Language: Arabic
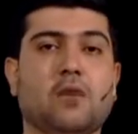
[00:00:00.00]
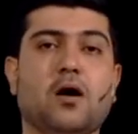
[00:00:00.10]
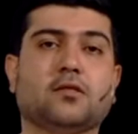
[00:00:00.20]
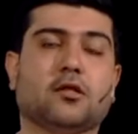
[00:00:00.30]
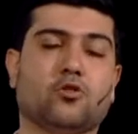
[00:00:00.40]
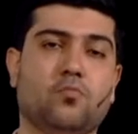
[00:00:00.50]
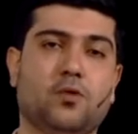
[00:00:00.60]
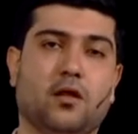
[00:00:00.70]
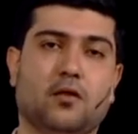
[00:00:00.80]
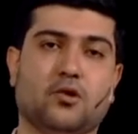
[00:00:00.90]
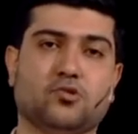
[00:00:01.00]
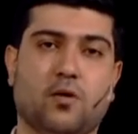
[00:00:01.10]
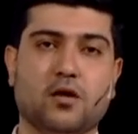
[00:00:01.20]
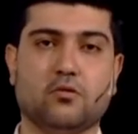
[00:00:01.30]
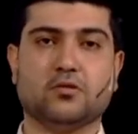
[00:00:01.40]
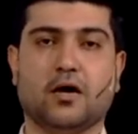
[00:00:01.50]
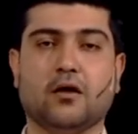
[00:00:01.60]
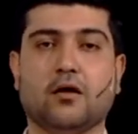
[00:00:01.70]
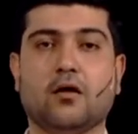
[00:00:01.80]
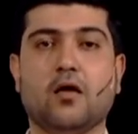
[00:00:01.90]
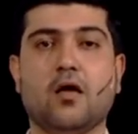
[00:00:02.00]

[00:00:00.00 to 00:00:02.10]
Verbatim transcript: كما تطلب من الله سبحانه وتعالى